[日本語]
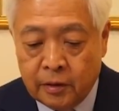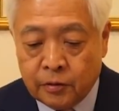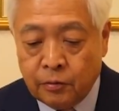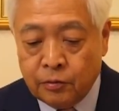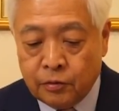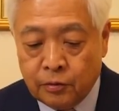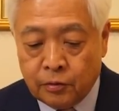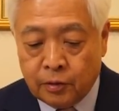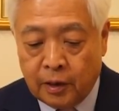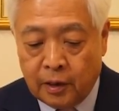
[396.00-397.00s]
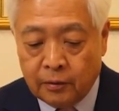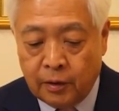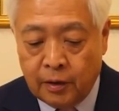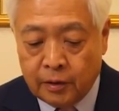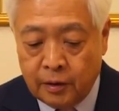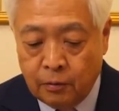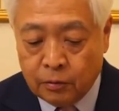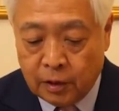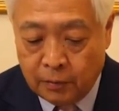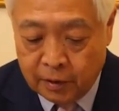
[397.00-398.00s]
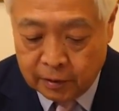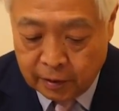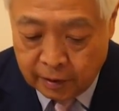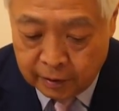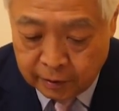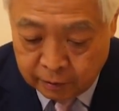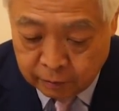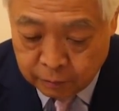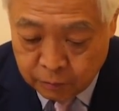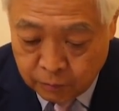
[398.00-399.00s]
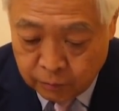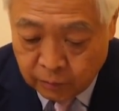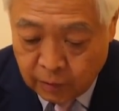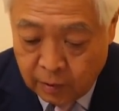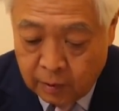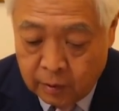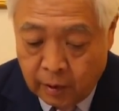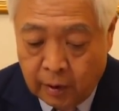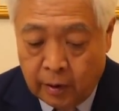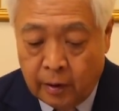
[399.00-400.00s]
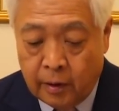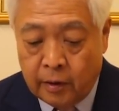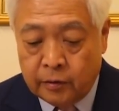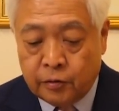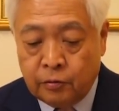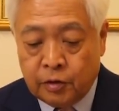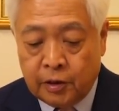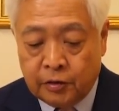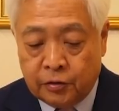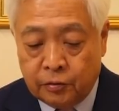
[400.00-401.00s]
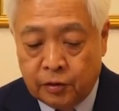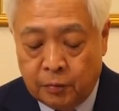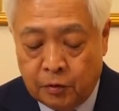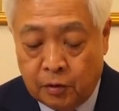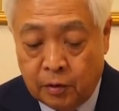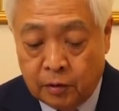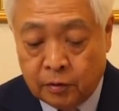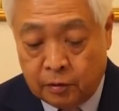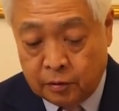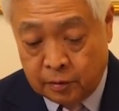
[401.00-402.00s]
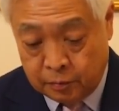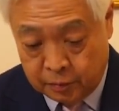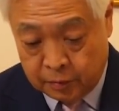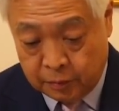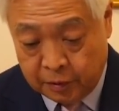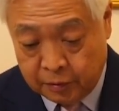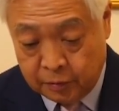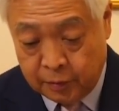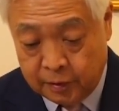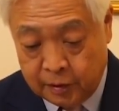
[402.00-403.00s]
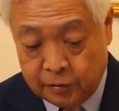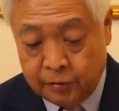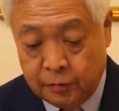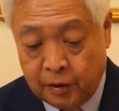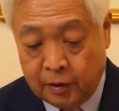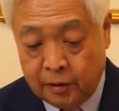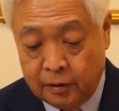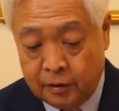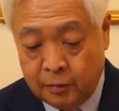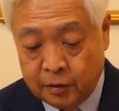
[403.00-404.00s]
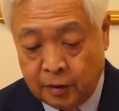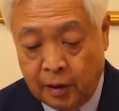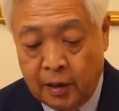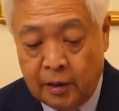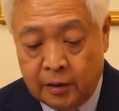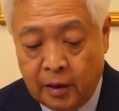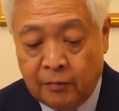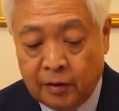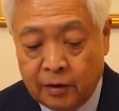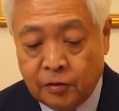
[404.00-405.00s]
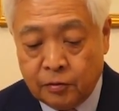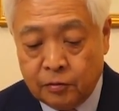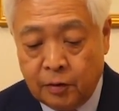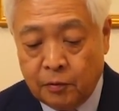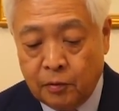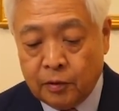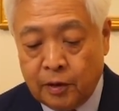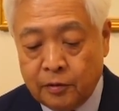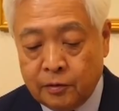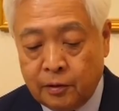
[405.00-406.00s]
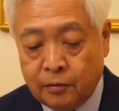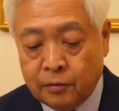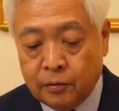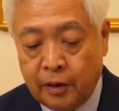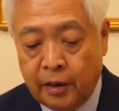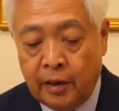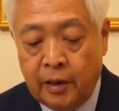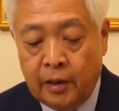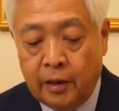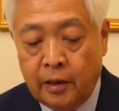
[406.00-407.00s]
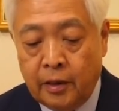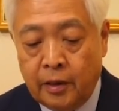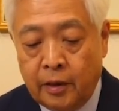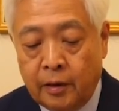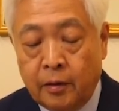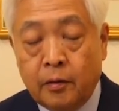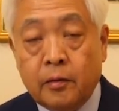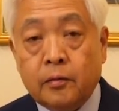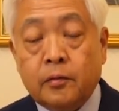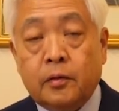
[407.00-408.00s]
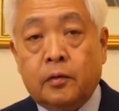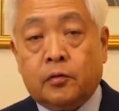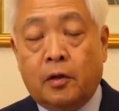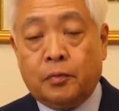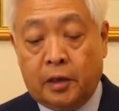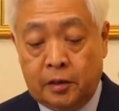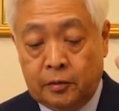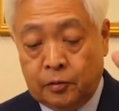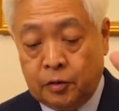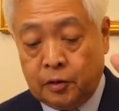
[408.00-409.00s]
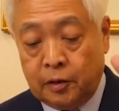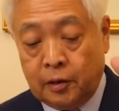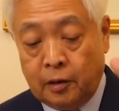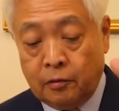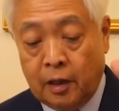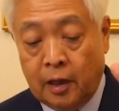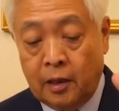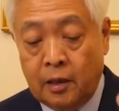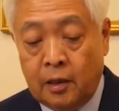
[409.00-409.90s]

そういう状況があの兵器で行われている。で、えー、ジョージア州でもそのペンシルベニア州今言いましたネバダ州でも同じようなことで、えー、トランプがリードしていたのが